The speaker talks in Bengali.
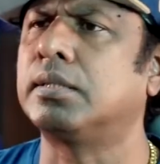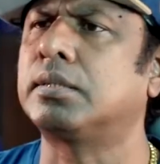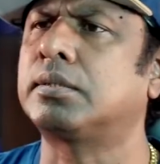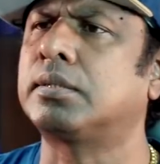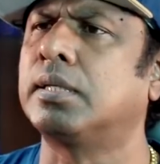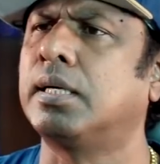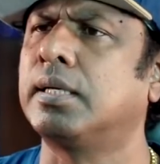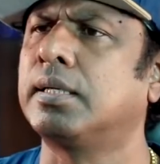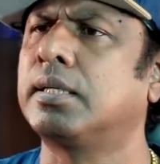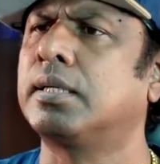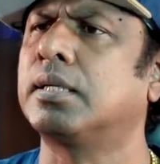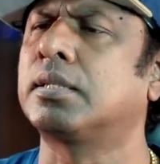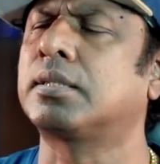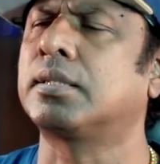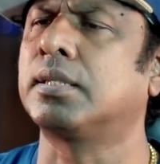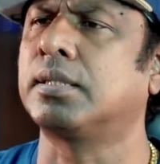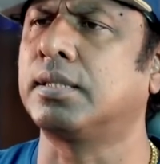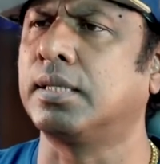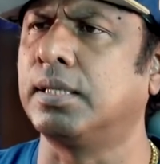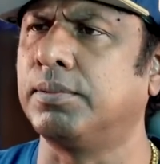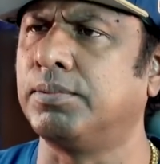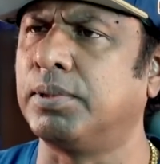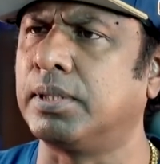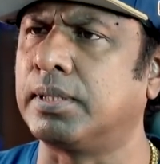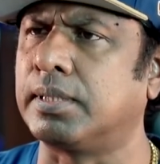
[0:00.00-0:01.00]
আরে সারিকের
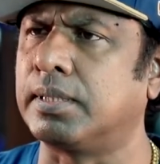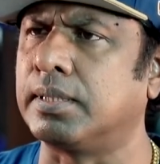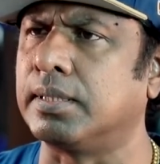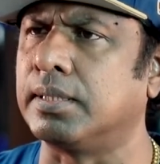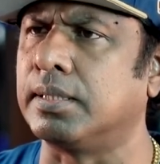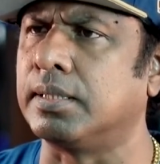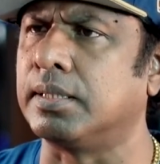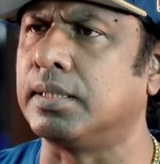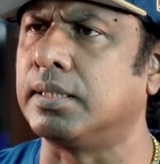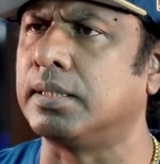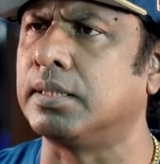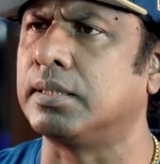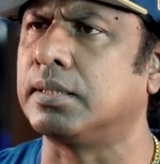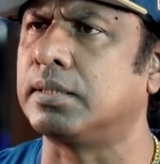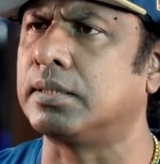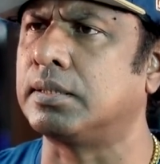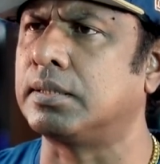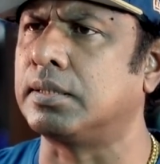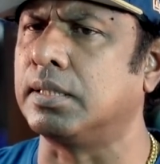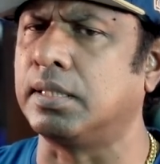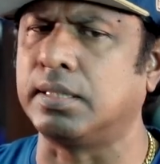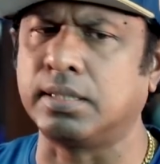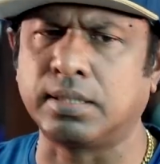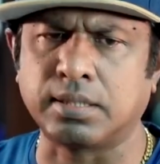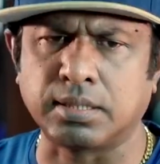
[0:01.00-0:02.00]
সাথে আবার কি
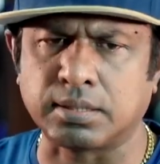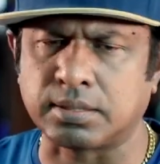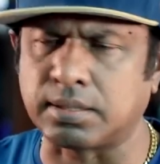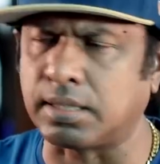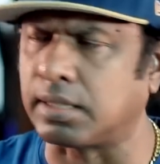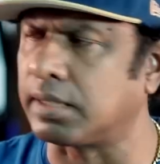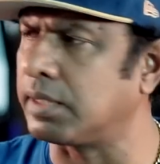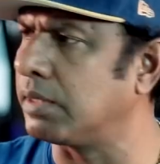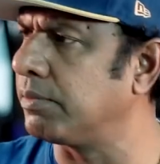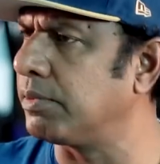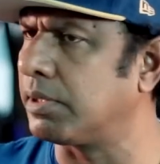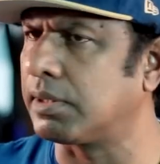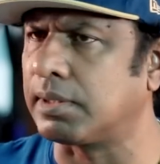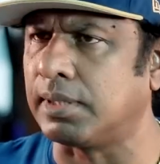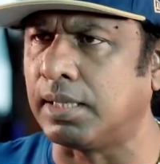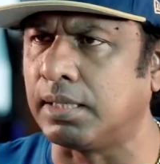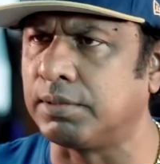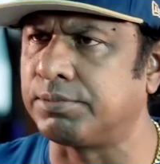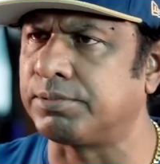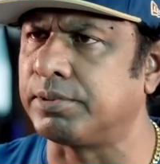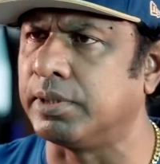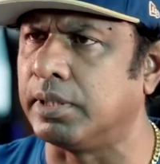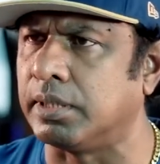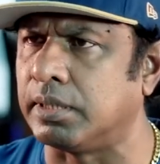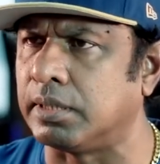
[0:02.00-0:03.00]
সারিকা সাকিবের
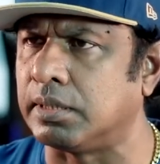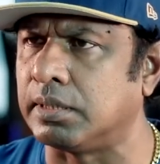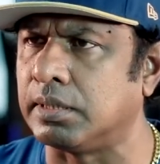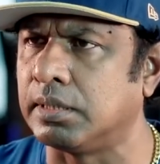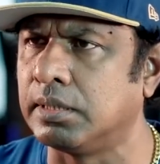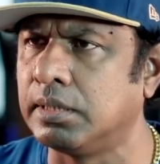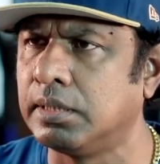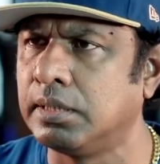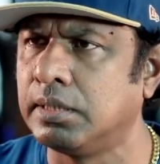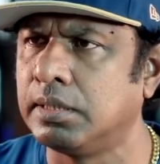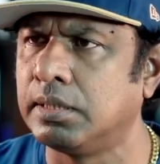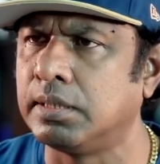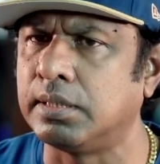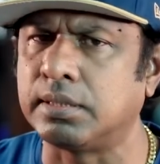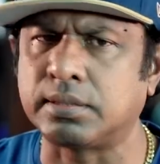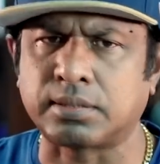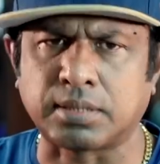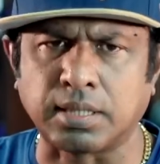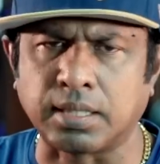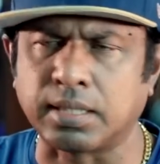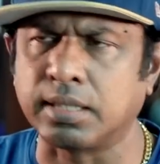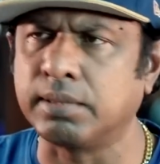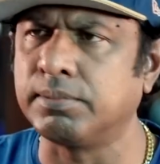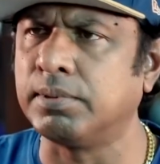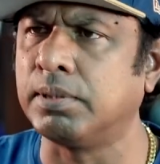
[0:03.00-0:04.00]
গার্লফ্রেন্ড
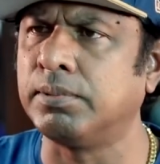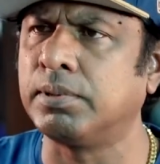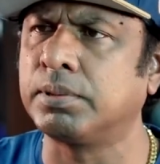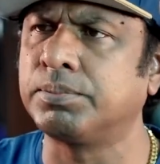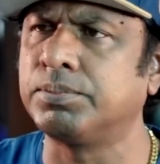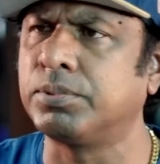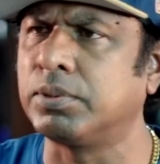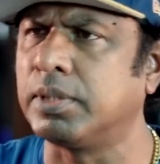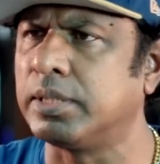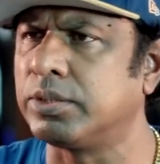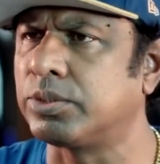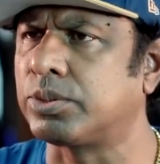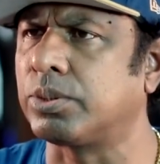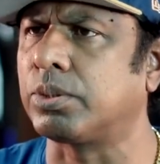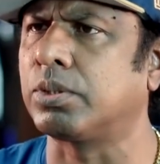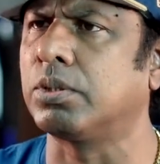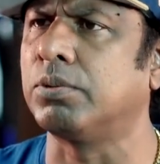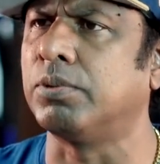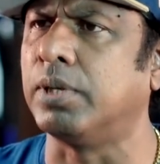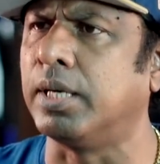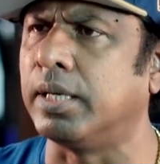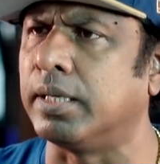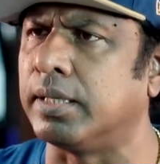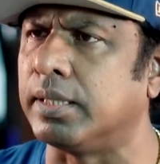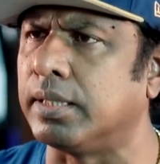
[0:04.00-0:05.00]
সাকিব আমার পুরান ছোট
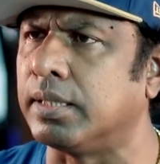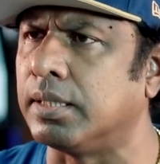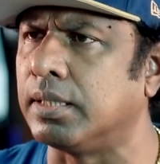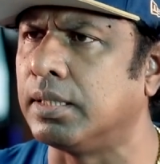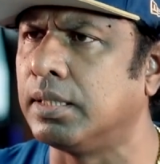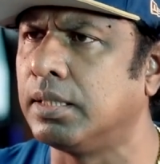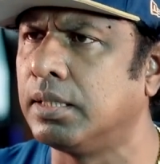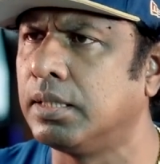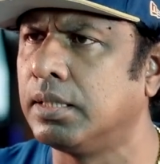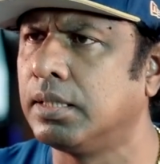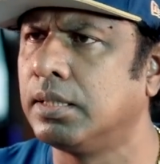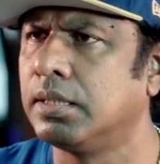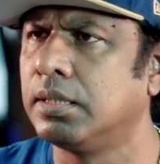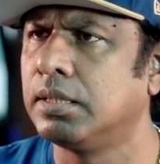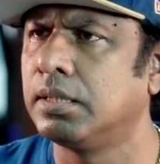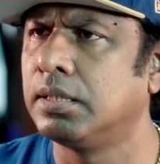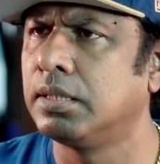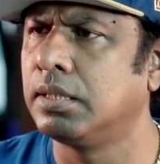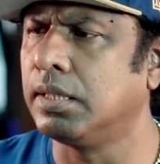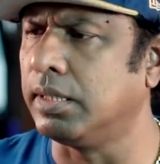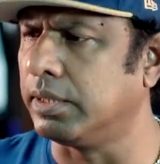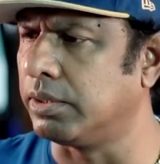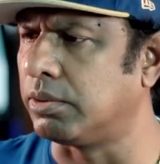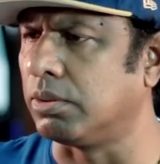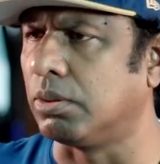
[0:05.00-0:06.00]
ভাই
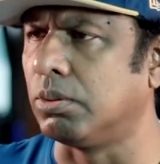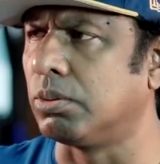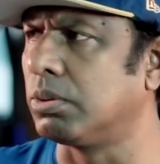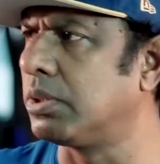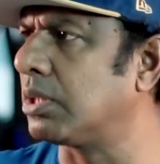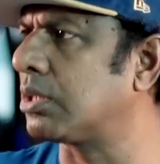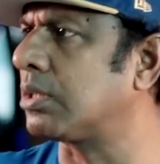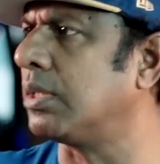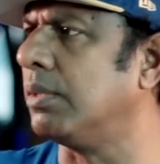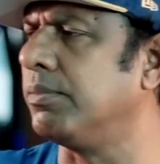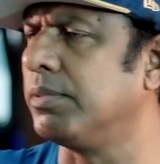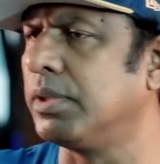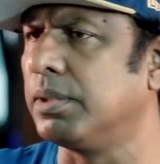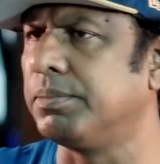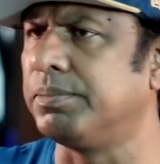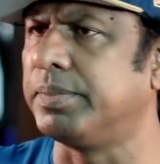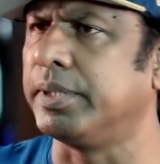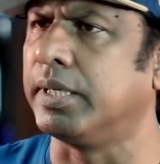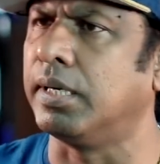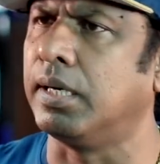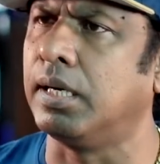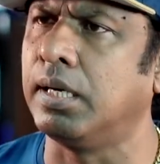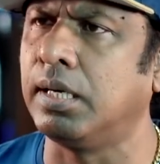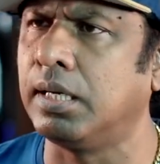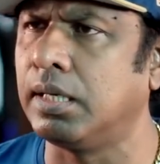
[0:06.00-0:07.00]
এই তো ওদের সামনে
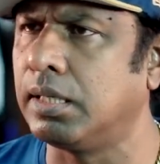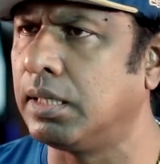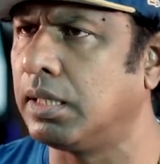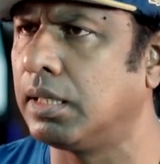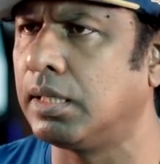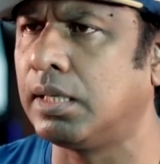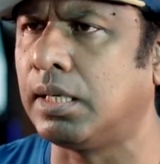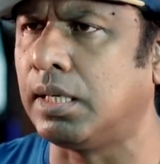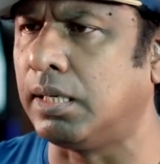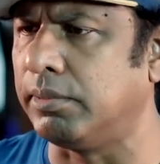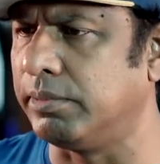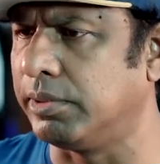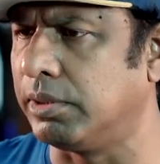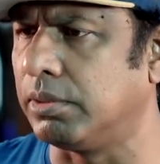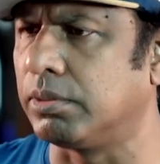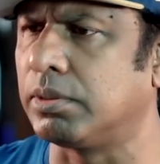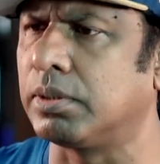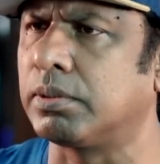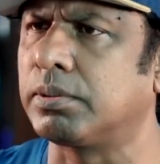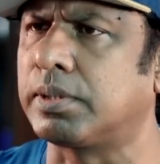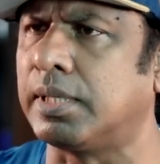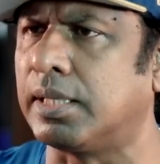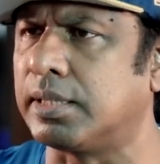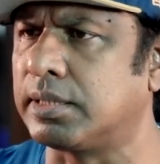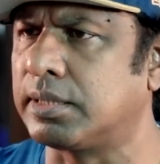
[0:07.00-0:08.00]
বিয়া আমি
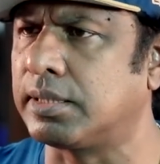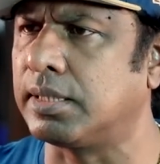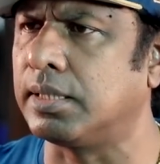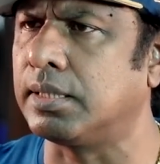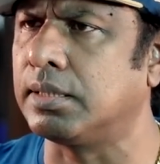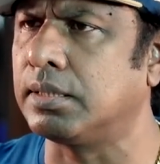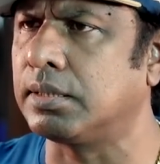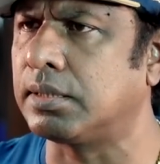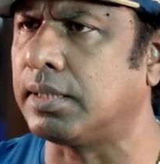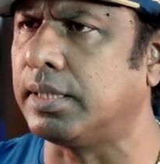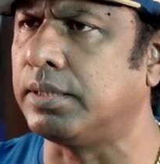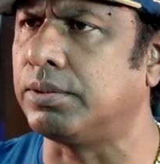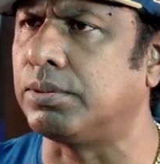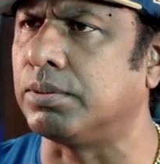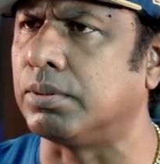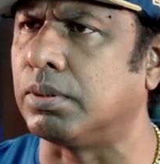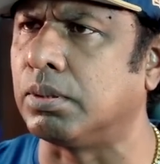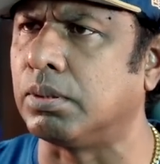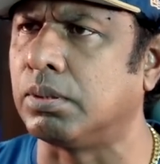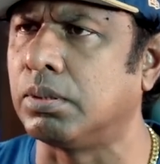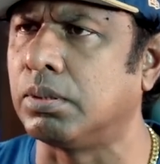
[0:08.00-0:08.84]
ওদের গার্জিয়ান তাই তো